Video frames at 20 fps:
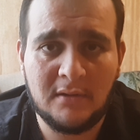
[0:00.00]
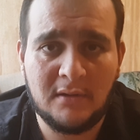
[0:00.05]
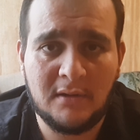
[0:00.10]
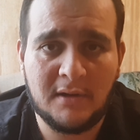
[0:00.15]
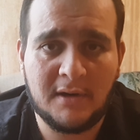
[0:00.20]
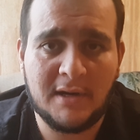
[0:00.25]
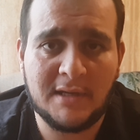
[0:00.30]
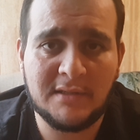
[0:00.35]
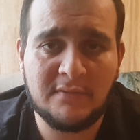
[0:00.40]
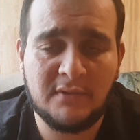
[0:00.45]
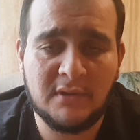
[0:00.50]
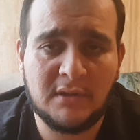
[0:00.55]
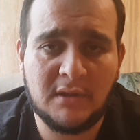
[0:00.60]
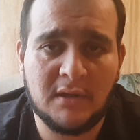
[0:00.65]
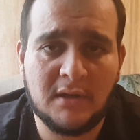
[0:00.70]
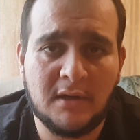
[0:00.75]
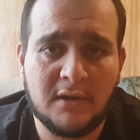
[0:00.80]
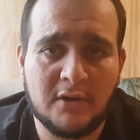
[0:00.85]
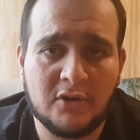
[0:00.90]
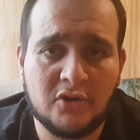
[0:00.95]
развиты
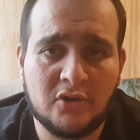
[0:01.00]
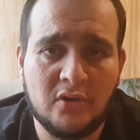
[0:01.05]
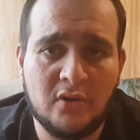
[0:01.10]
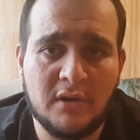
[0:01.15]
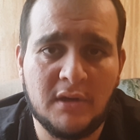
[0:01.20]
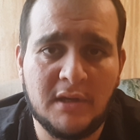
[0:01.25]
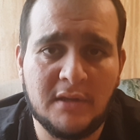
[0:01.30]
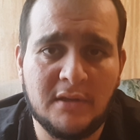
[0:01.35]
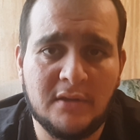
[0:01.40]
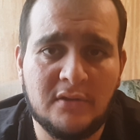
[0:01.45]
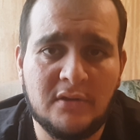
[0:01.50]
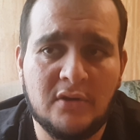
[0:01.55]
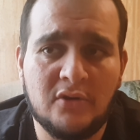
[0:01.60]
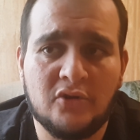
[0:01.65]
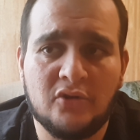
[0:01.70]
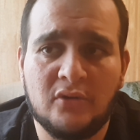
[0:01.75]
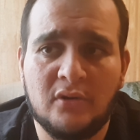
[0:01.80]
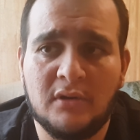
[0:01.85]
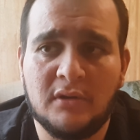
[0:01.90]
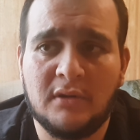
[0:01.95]
хорошо. Я надеюсь,
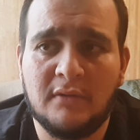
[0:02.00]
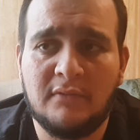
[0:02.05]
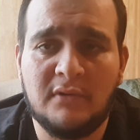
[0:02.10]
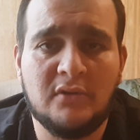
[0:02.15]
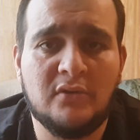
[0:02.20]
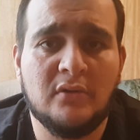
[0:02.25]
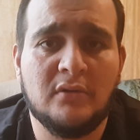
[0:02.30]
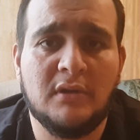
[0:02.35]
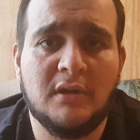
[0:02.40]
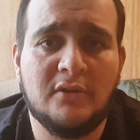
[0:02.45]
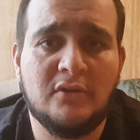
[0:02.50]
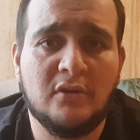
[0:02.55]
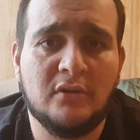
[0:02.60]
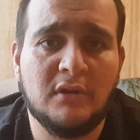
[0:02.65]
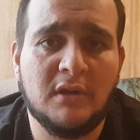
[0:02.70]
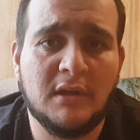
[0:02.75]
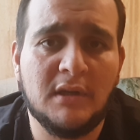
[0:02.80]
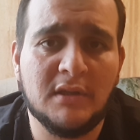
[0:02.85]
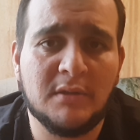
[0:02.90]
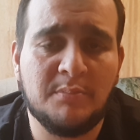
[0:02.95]
что это видео дойдет
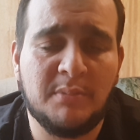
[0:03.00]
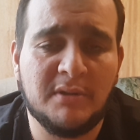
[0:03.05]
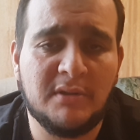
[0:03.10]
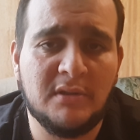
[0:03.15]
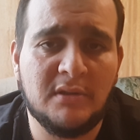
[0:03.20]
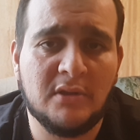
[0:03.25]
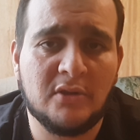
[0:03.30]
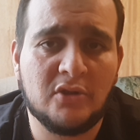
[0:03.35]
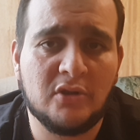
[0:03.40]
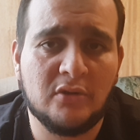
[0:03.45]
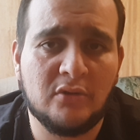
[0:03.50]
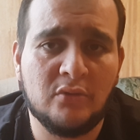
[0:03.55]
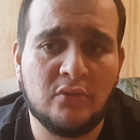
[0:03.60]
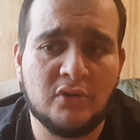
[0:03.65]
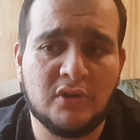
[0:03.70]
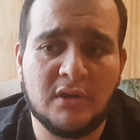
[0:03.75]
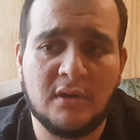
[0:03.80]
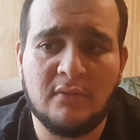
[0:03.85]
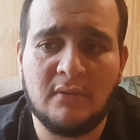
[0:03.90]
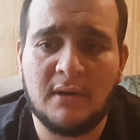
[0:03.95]
до господина
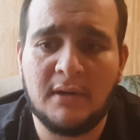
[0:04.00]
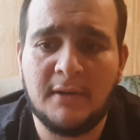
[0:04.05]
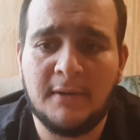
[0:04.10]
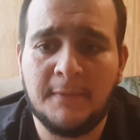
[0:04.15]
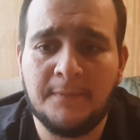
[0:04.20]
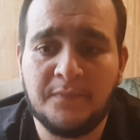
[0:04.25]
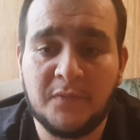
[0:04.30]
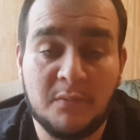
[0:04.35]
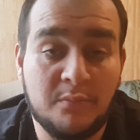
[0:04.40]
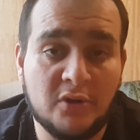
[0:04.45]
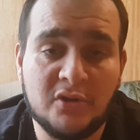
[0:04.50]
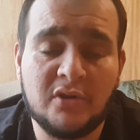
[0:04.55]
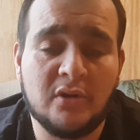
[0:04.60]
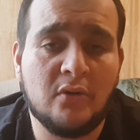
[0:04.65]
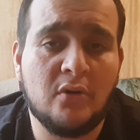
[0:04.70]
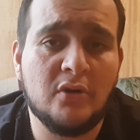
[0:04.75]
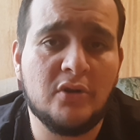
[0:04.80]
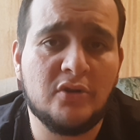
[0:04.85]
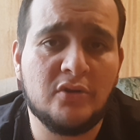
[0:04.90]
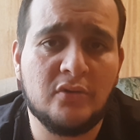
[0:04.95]
Шадурского, Просто
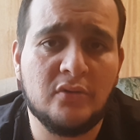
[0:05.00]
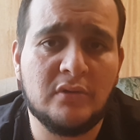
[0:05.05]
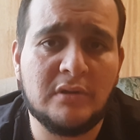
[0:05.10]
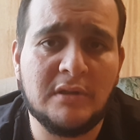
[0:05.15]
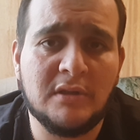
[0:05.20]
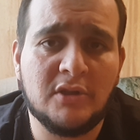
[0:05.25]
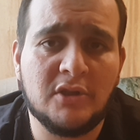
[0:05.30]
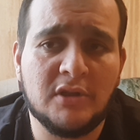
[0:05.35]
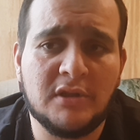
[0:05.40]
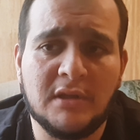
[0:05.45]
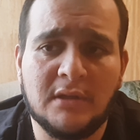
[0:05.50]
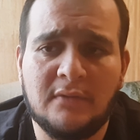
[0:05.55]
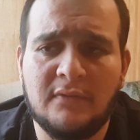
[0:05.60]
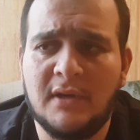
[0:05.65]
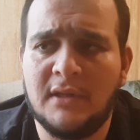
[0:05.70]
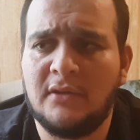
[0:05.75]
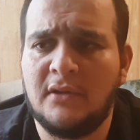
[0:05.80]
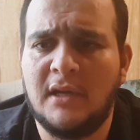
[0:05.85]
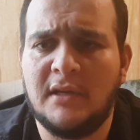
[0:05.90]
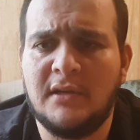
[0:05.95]
хочется услышать
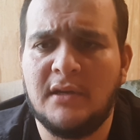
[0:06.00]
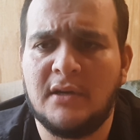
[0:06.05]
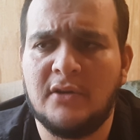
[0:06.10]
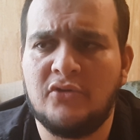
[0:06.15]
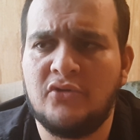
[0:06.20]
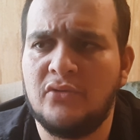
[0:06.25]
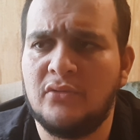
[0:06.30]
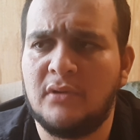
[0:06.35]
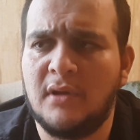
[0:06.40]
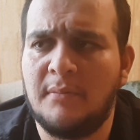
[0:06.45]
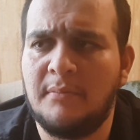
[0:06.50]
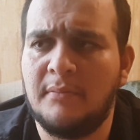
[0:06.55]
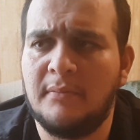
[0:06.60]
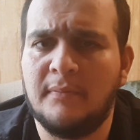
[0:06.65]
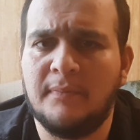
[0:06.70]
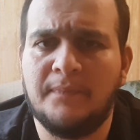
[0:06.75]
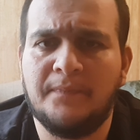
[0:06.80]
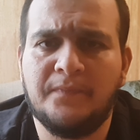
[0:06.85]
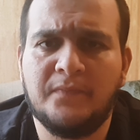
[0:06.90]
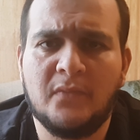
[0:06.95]
ответ, я не хочу
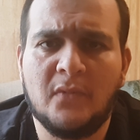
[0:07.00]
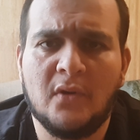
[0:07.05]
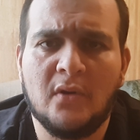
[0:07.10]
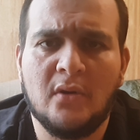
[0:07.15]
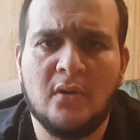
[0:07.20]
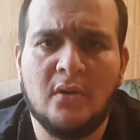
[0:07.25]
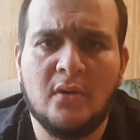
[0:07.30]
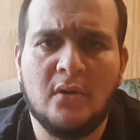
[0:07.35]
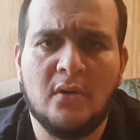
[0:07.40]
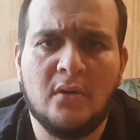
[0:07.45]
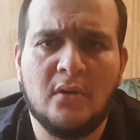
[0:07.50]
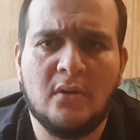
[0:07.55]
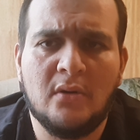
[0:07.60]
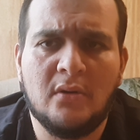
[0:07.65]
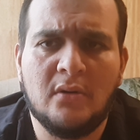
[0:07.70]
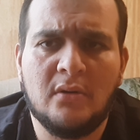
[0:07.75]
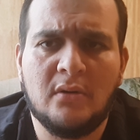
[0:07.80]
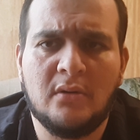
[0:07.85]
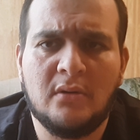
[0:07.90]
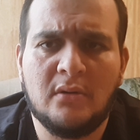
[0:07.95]
там
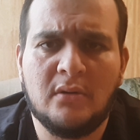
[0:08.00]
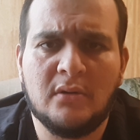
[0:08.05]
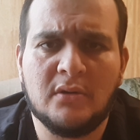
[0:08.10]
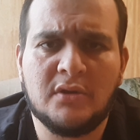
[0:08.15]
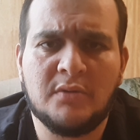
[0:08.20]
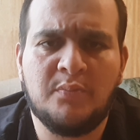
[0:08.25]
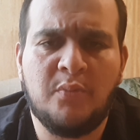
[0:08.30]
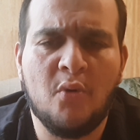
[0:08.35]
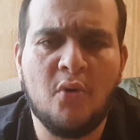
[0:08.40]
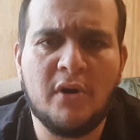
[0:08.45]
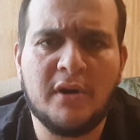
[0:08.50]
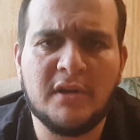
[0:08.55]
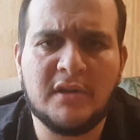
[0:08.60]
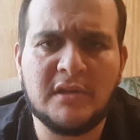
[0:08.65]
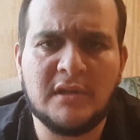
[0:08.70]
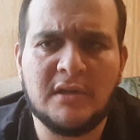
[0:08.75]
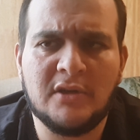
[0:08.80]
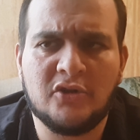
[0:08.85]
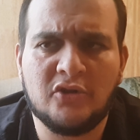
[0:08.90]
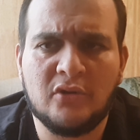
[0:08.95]
э,
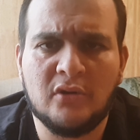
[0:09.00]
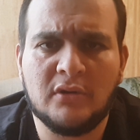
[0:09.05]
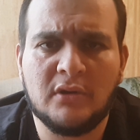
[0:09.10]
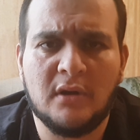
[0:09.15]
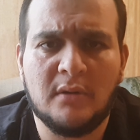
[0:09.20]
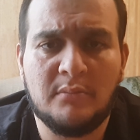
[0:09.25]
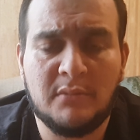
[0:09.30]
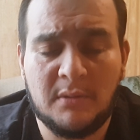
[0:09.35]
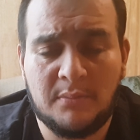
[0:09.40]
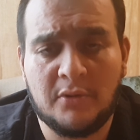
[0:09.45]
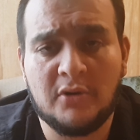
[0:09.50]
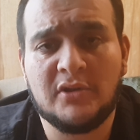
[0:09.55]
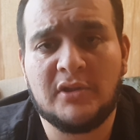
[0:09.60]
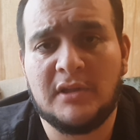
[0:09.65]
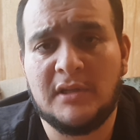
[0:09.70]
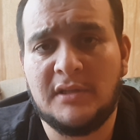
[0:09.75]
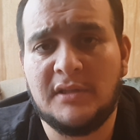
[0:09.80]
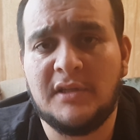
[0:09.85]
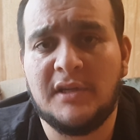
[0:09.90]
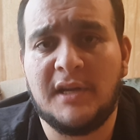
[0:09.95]
спорить или что-то. Мне
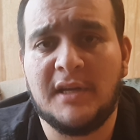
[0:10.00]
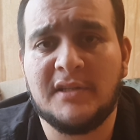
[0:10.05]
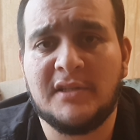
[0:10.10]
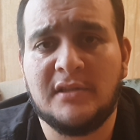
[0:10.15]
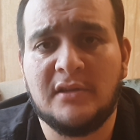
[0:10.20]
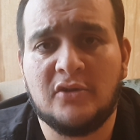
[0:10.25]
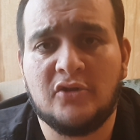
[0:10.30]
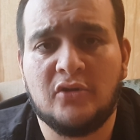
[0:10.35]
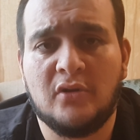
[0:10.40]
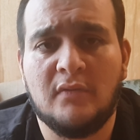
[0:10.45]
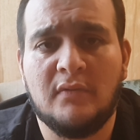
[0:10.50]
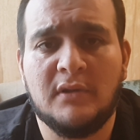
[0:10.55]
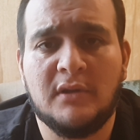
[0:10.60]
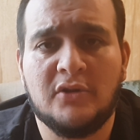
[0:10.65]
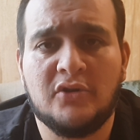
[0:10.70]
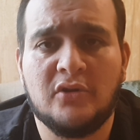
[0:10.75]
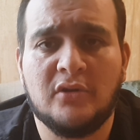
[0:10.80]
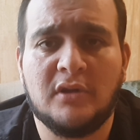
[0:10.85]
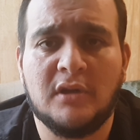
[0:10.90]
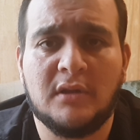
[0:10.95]
просто интересно, что вы
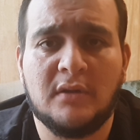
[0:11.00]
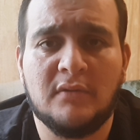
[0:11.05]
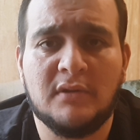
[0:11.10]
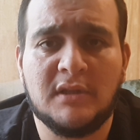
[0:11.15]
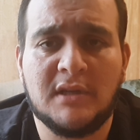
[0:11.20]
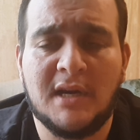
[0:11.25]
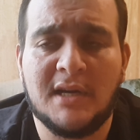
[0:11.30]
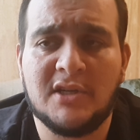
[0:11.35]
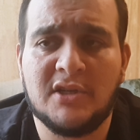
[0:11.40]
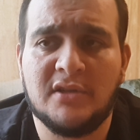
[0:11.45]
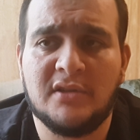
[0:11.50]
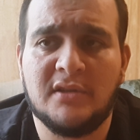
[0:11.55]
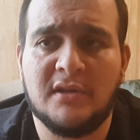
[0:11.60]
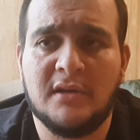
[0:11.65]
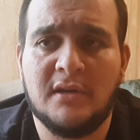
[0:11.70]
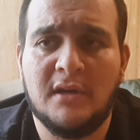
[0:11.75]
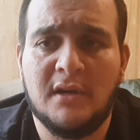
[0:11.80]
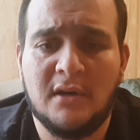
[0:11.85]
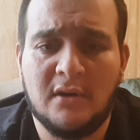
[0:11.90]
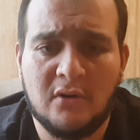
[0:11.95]
насчет этого
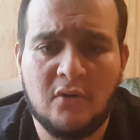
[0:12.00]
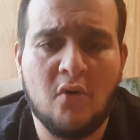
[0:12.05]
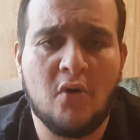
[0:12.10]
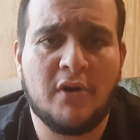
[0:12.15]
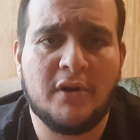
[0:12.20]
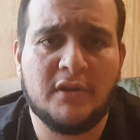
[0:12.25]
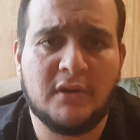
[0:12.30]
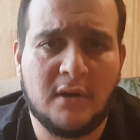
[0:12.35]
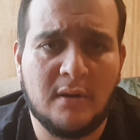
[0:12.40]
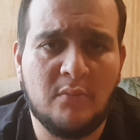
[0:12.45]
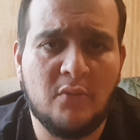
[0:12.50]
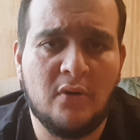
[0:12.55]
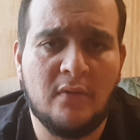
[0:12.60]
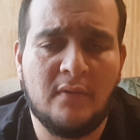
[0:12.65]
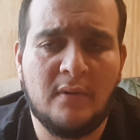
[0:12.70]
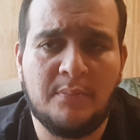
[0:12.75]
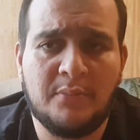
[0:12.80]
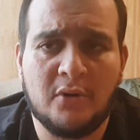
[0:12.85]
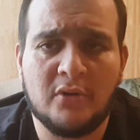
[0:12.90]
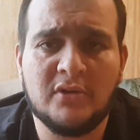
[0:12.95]
скажете. Коротко мой
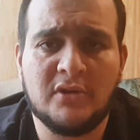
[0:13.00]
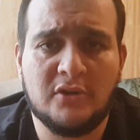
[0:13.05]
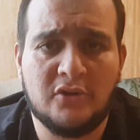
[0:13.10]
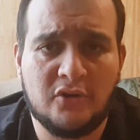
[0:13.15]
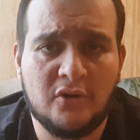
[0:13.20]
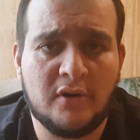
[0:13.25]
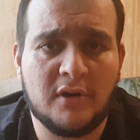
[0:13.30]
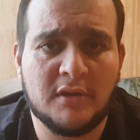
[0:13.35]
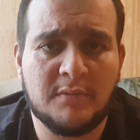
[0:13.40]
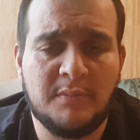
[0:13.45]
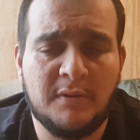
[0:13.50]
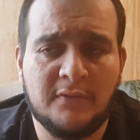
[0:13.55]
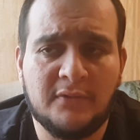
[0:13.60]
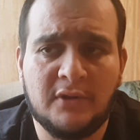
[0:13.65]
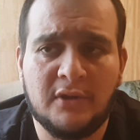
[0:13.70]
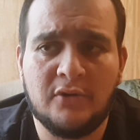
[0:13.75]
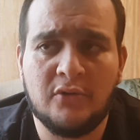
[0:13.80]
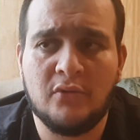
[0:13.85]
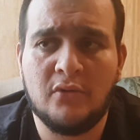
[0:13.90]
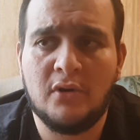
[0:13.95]
вопрос, еще раз
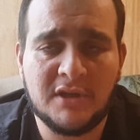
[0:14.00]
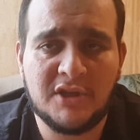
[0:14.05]
повторю.